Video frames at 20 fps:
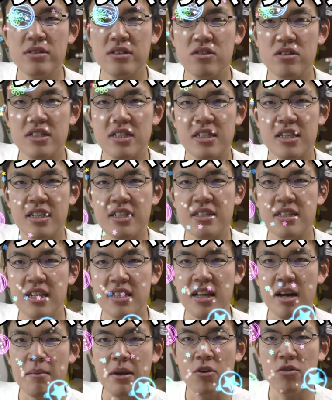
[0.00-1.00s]
ストチキンで
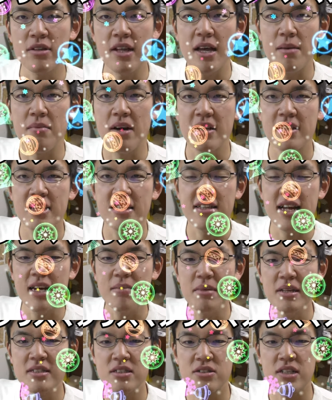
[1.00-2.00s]
食べ応えもあって大
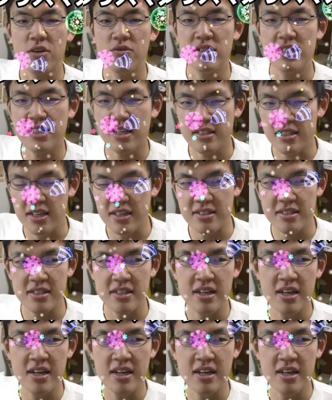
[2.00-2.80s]
満足で美味しかったです。